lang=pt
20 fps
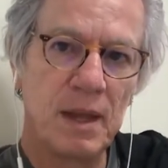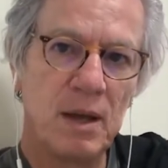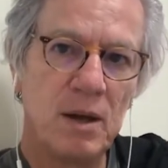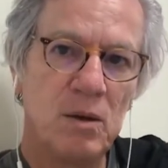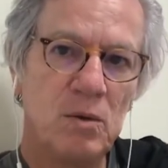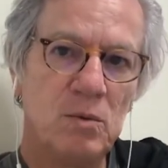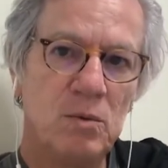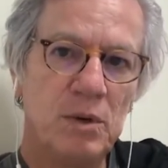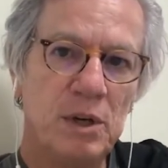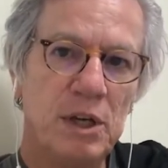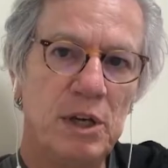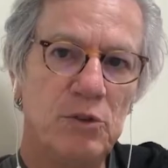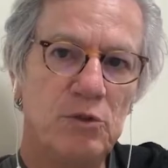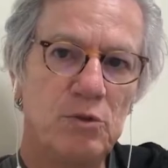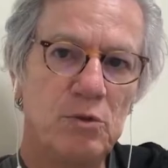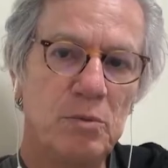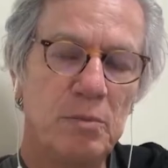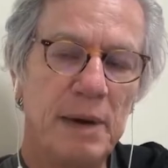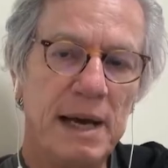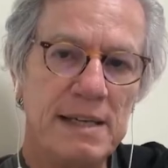um
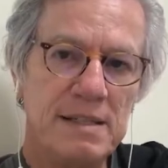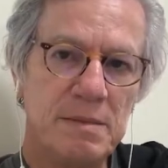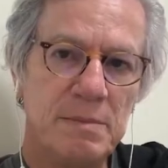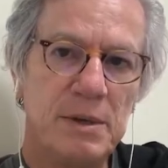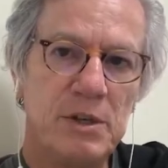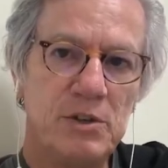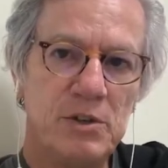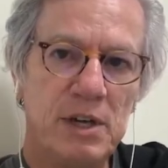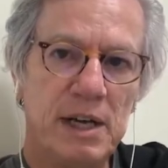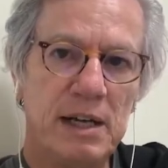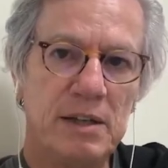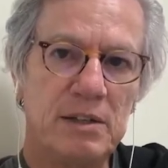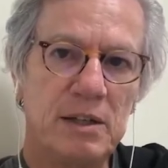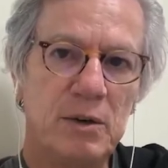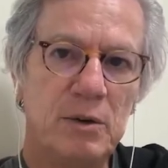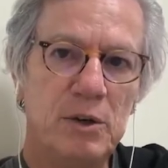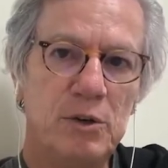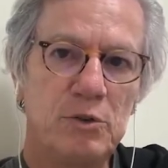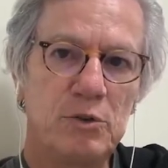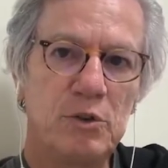risco mais imediato, que é
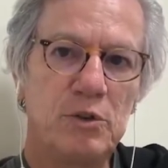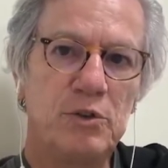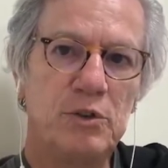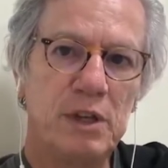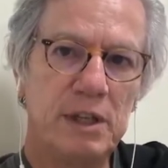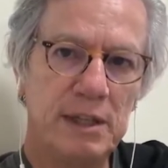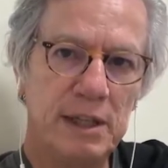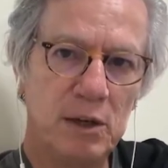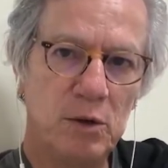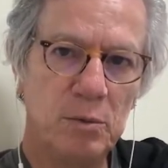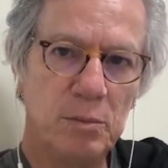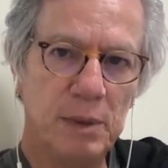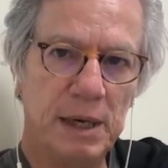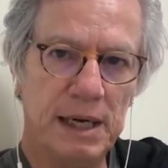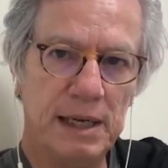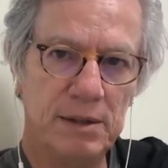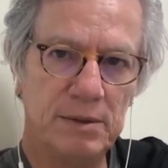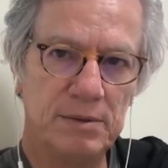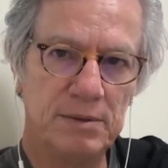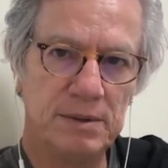o risco de ser
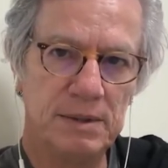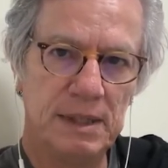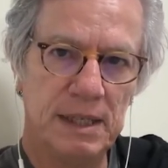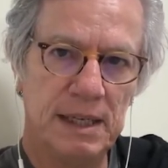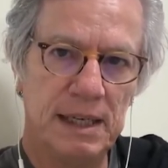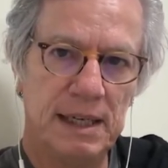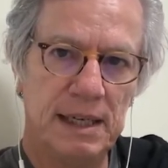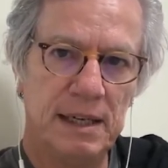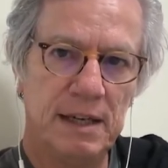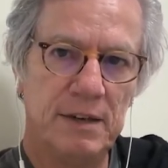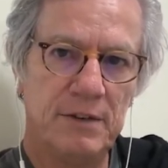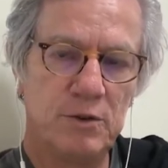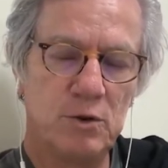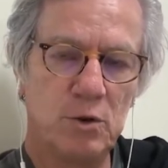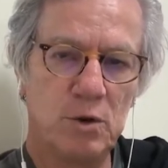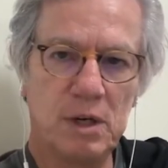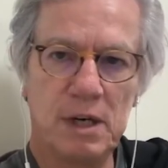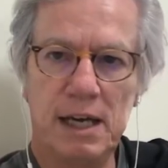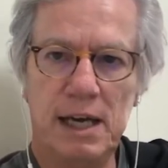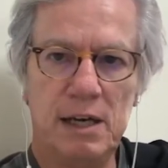derrubado. Ficou
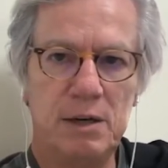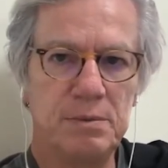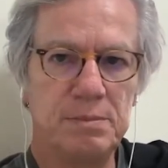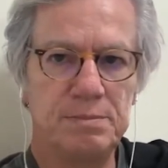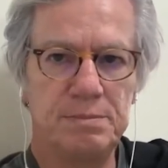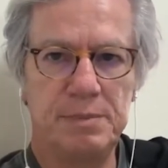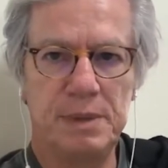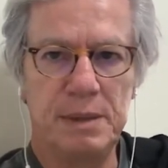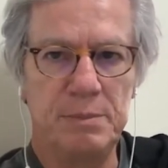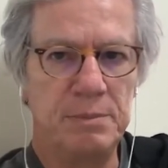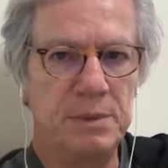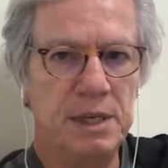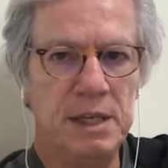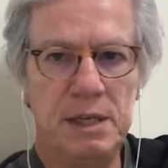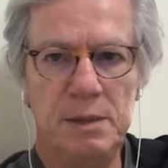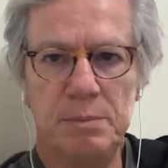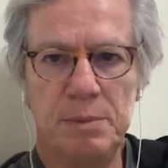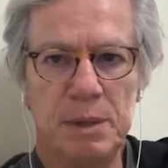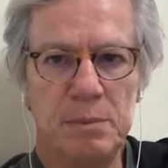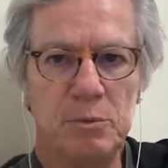claro para mim
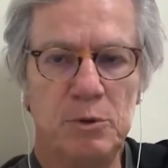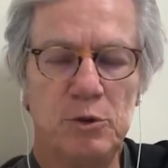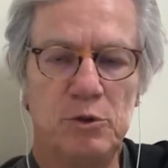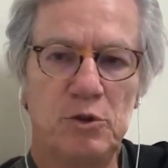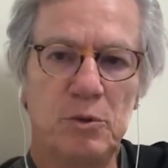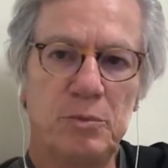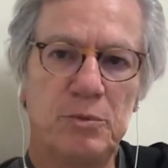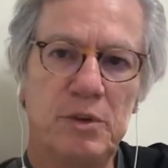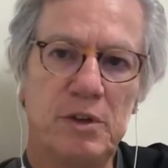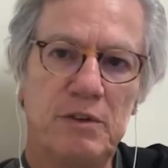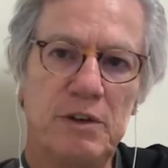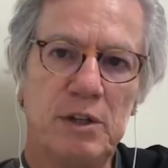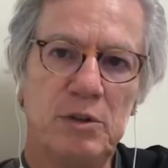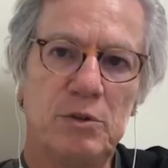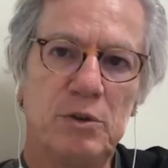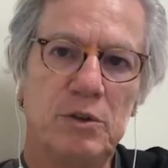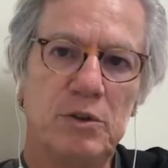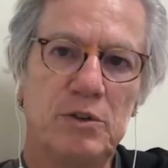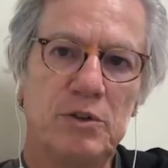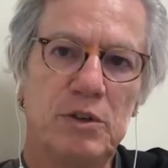e para muitos
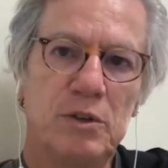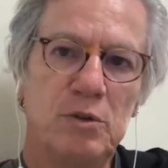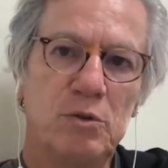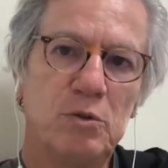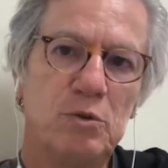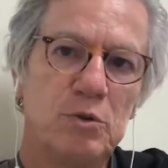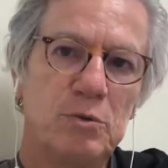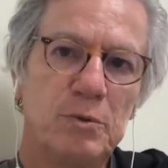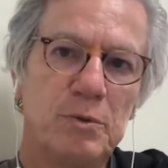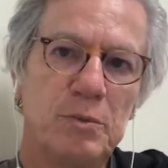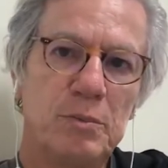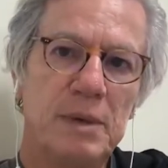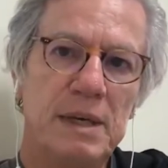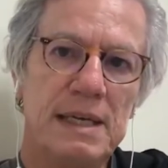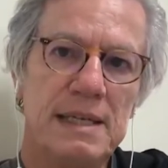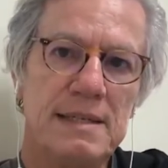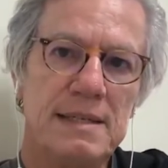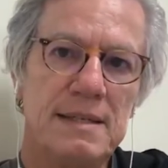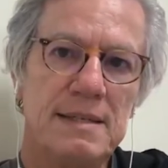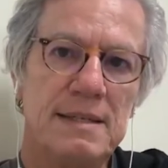observadores que nos últimos
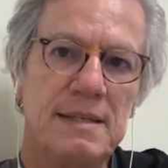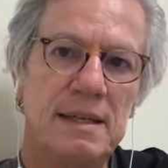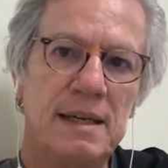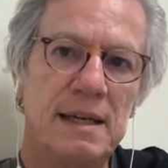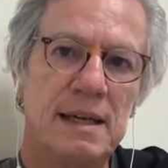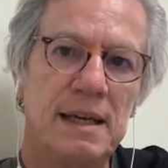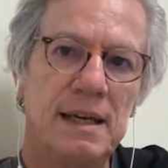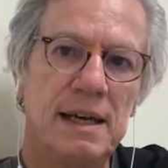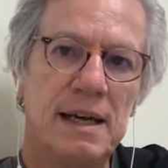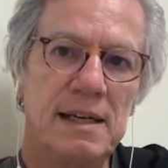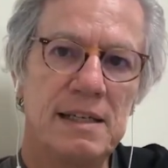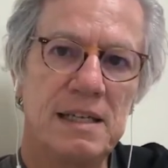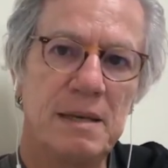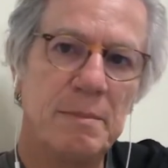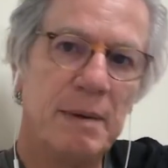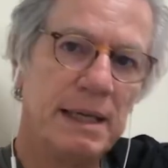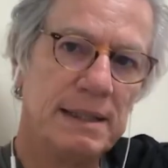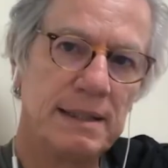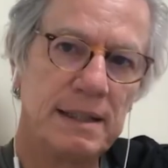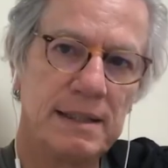meses a
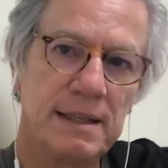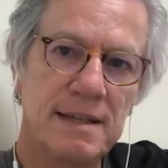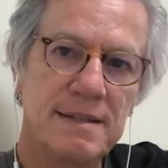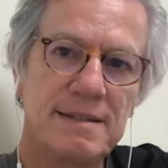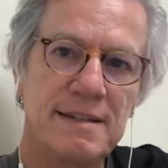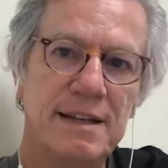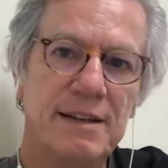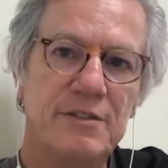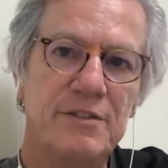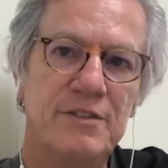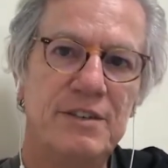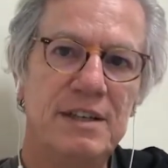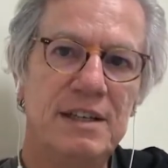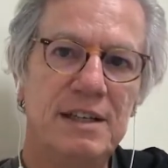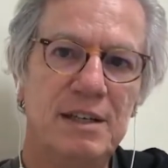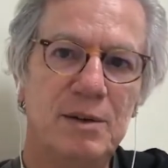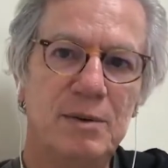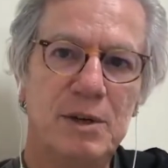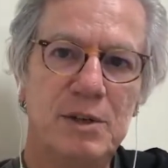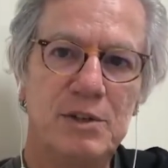chamada terceira
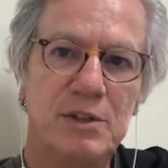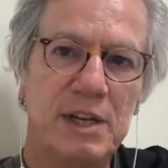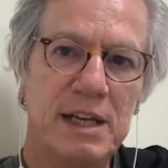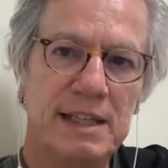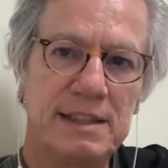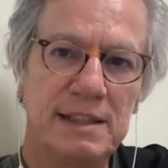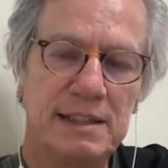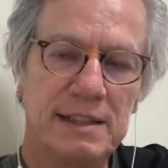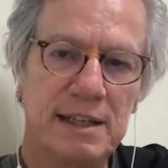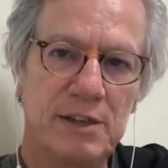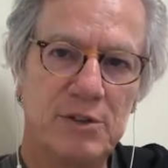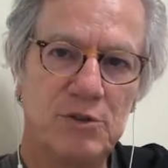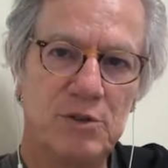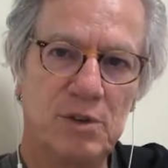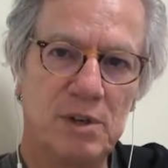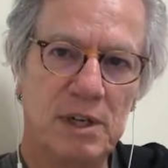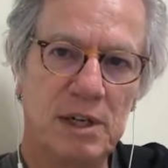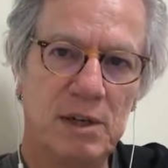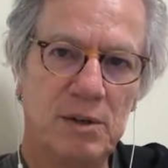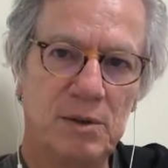via, ou a direita
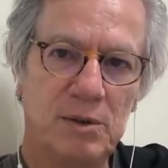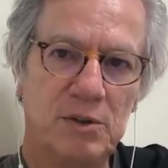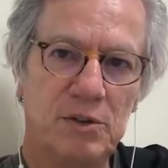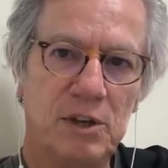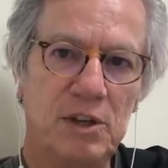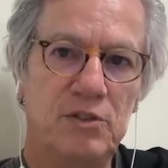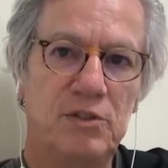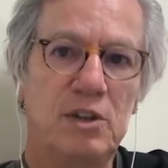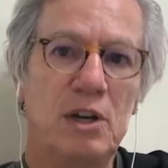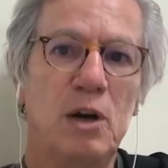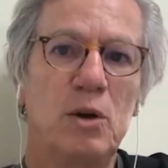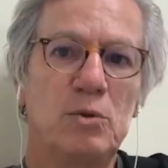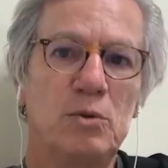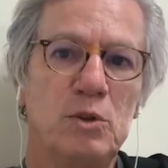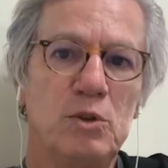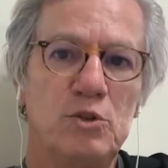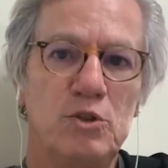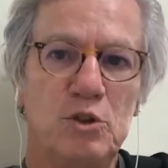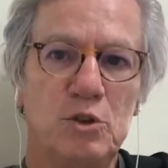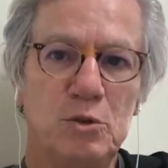tradicional, que se
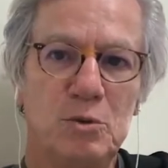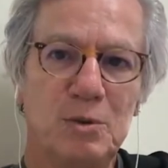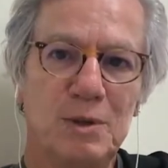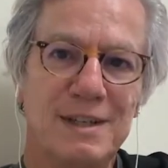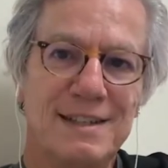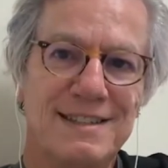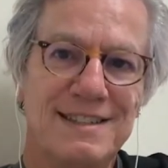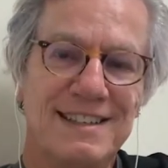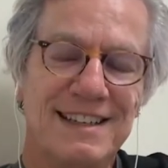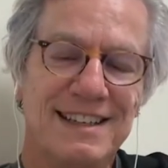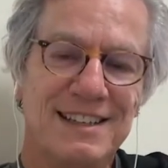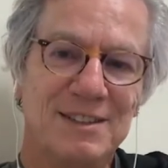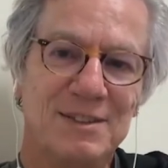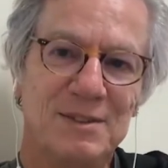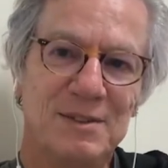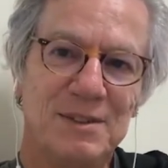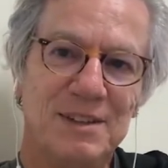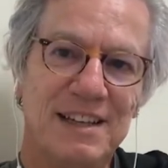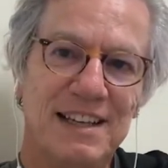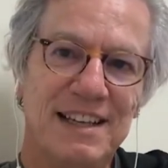auto-intitula
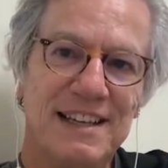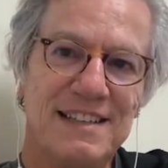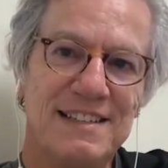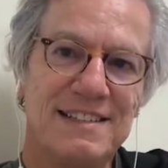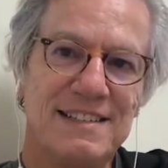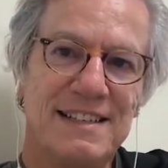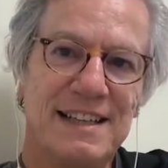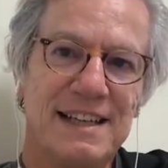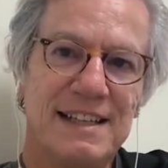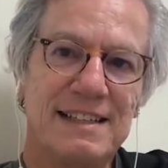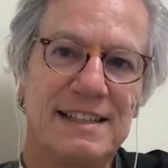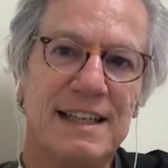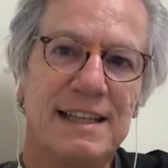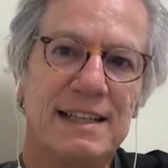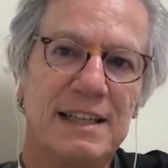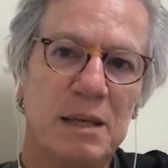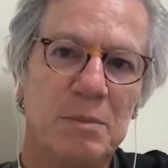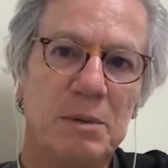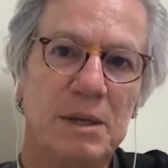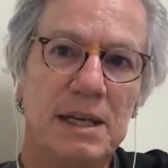centro, está
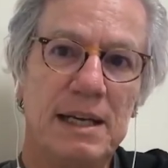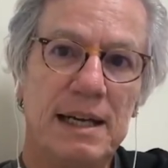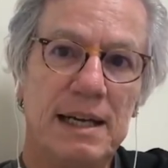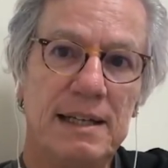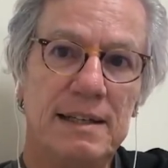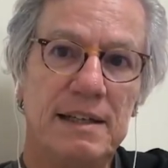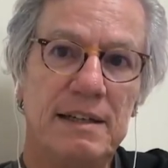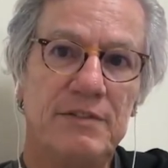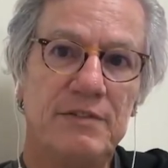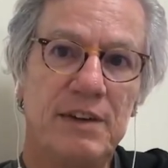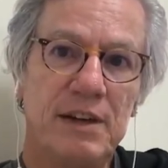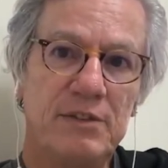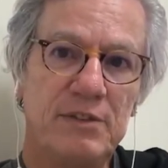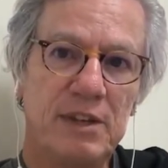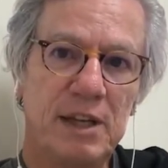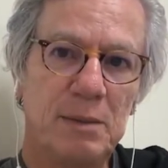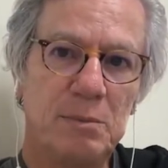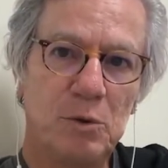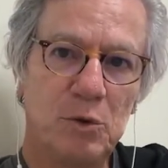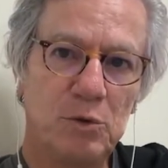determinada a
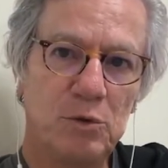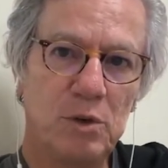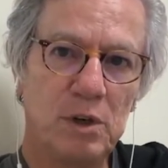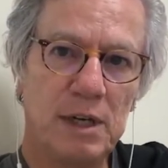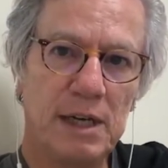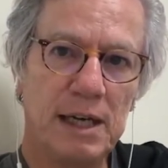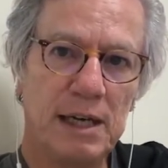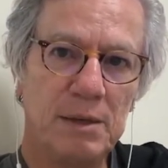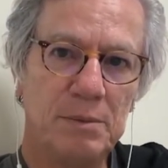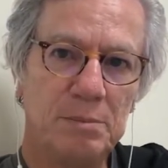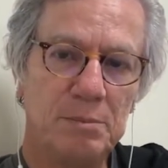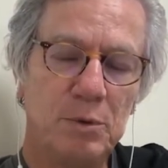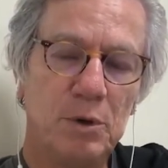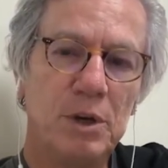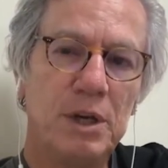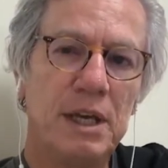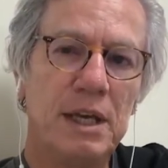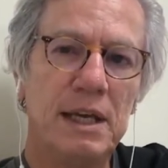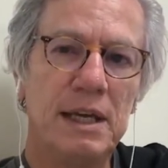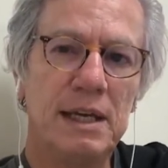afastar Bolsonaro.
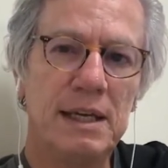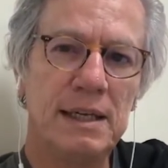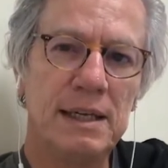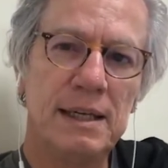Por quê?